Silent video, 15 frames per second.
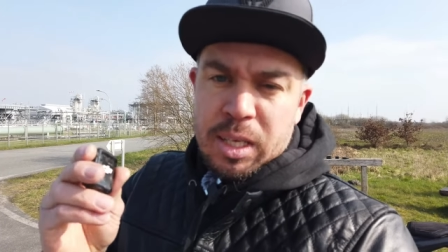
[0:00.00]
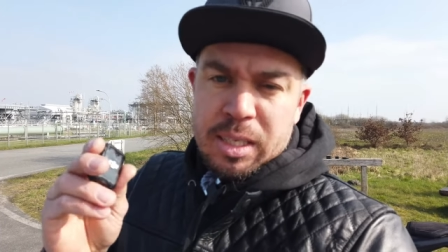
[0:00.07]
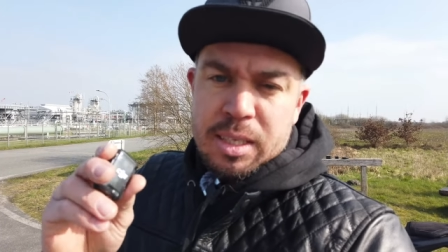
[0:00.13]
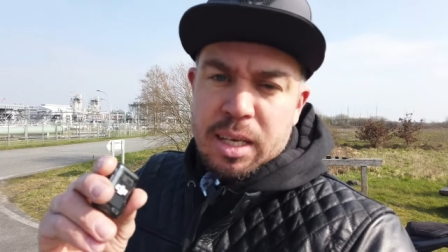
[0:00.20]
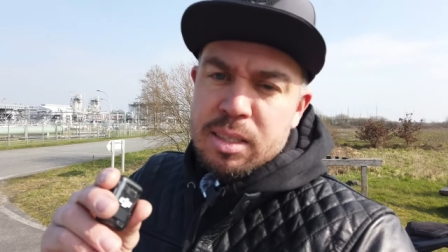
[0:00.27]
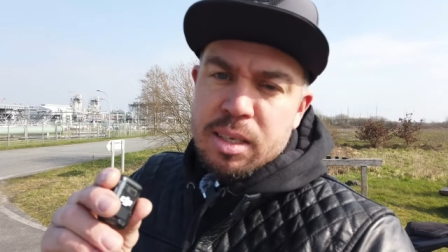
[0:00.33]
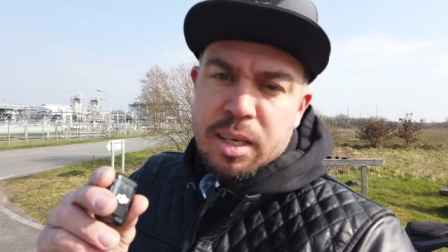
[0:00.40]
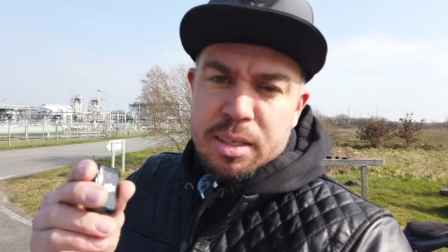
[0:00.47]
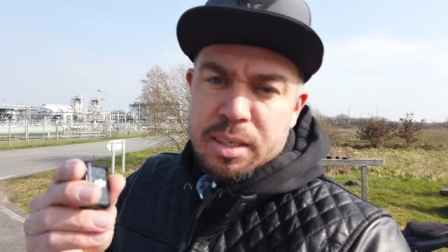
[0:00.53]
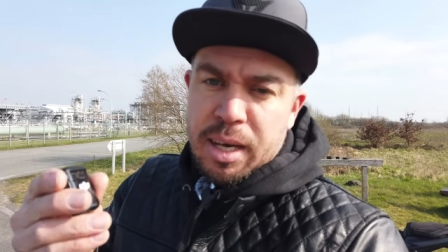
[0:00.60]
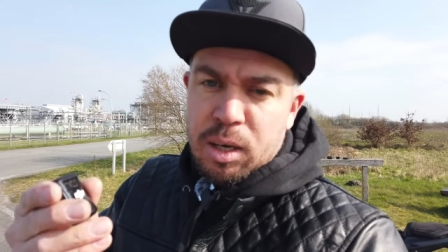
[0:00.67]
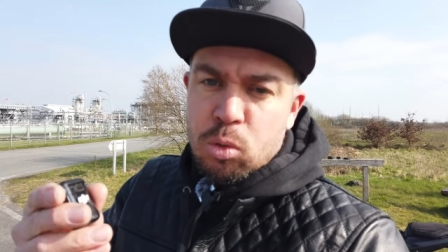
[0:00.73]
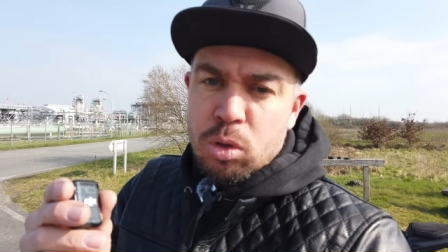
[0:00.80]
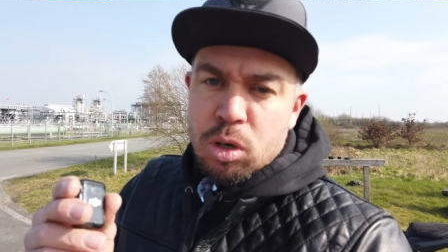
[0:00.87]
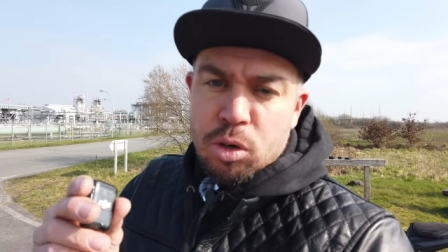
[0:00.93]
Das Ganze hat
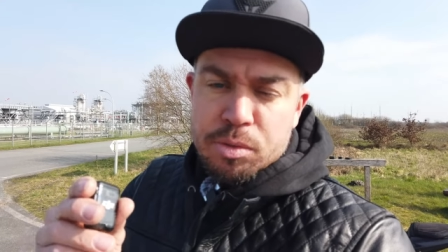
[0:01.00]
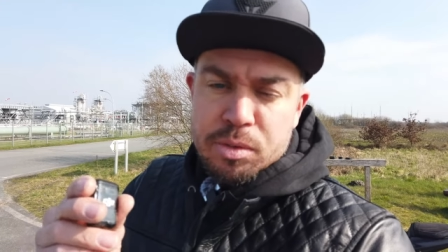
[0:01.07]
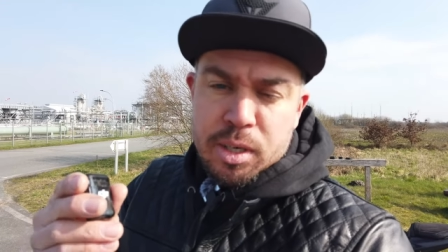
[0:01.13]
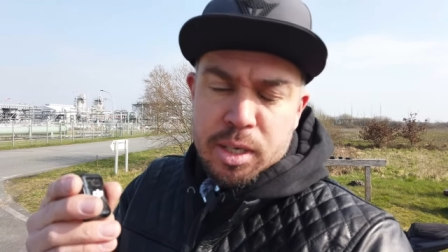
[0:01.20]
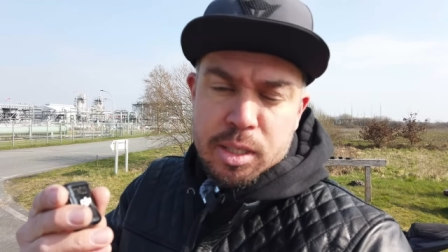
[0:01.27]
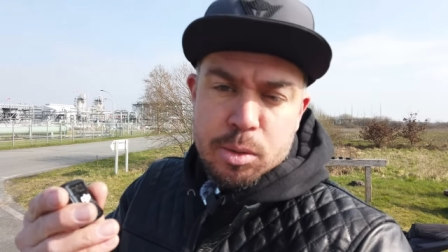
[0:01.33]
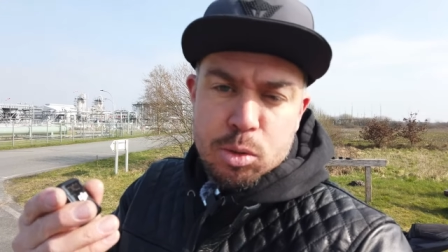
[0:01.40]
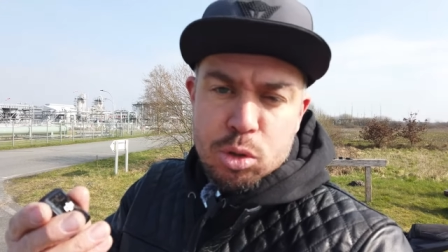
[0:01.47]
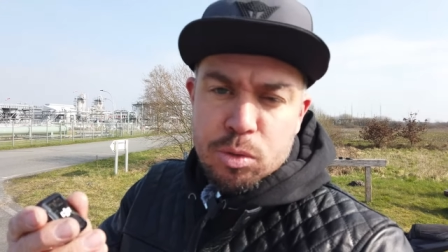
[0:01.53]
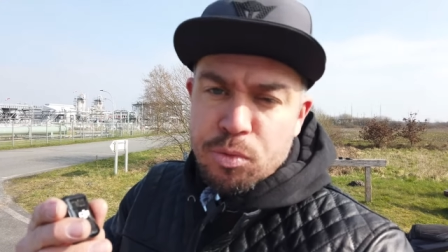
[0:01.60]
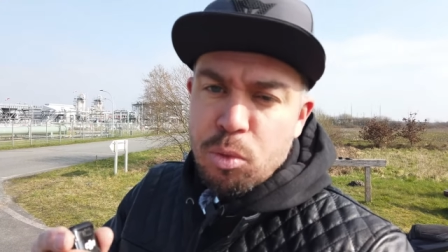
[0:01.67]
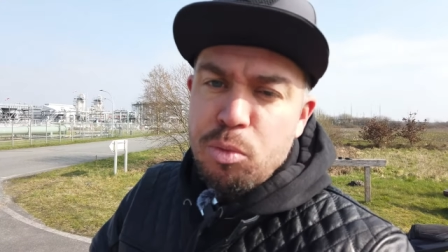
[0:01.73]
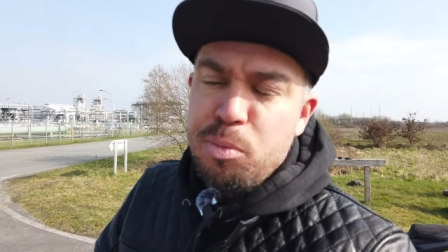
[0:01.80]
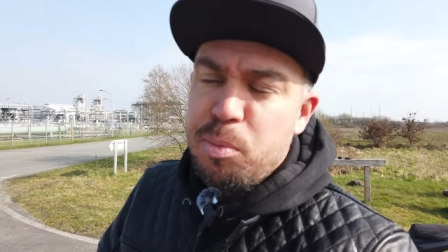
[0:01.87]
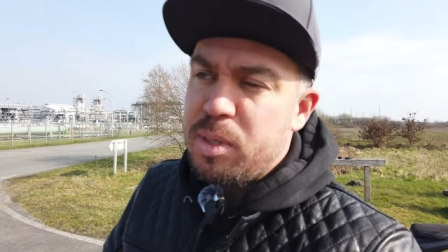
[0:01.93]
eine Akkulaufzeit
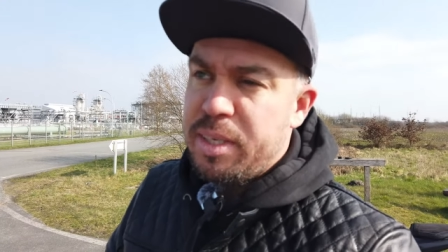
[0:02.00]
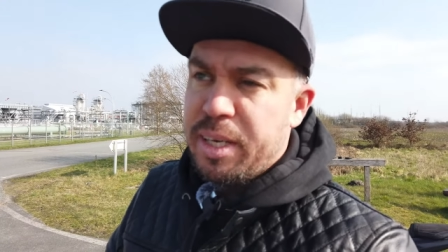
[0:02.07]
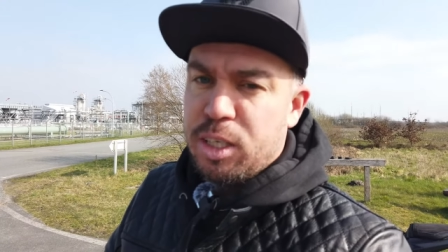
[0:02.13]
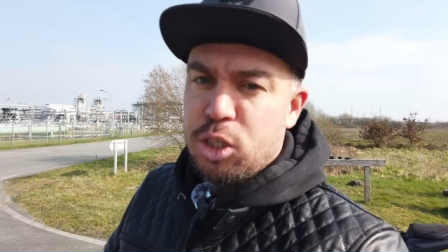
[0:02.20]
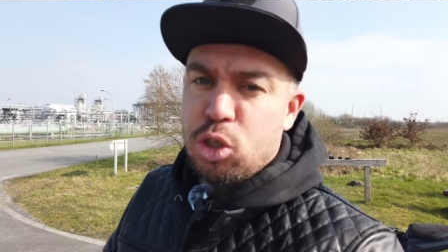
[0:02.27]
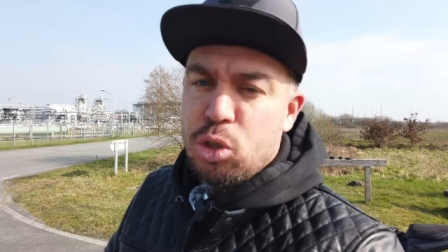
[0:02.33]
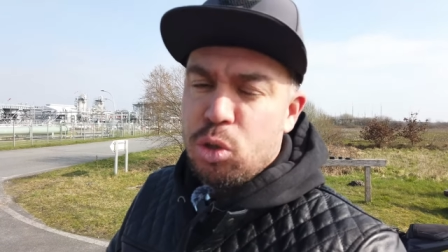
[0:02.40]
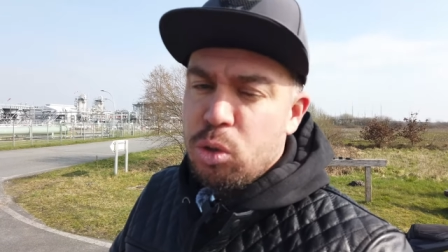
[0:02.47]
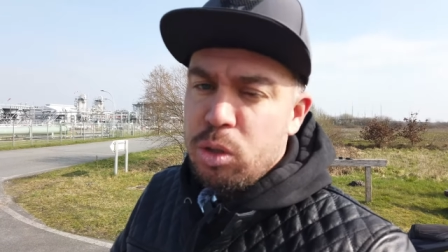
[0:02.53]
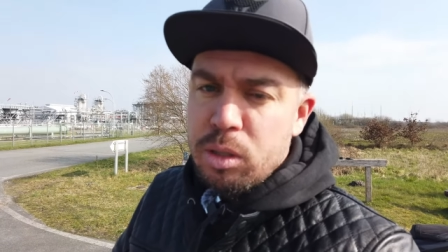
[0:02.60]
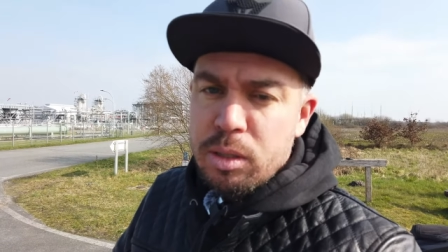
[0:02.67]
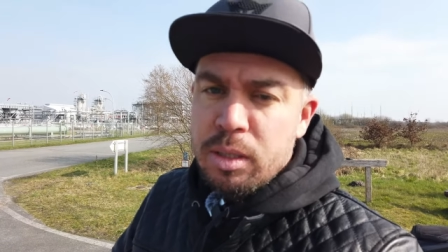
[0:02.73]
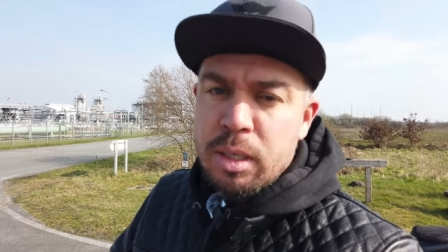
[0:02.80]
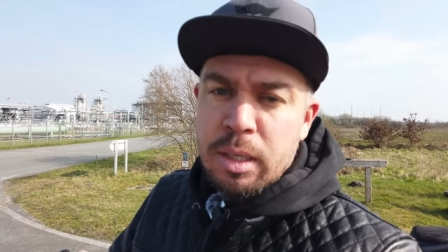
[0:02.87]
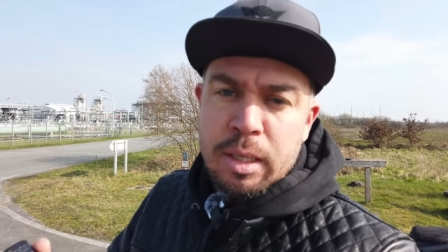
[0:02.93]
zwischen 5 bis 6
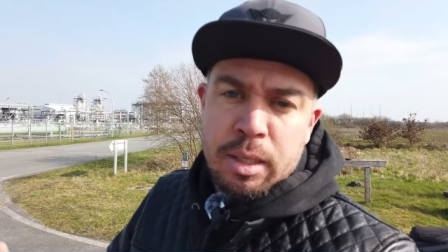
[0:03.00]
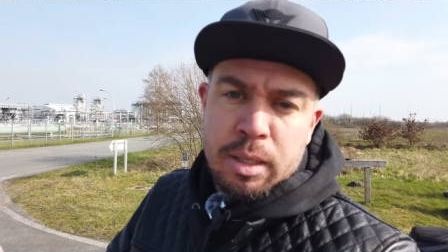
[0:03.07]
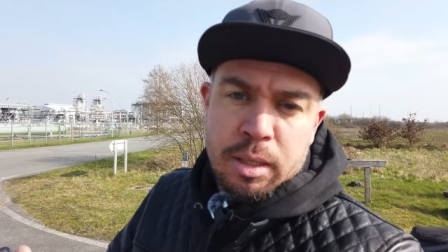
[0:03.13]
Stunden,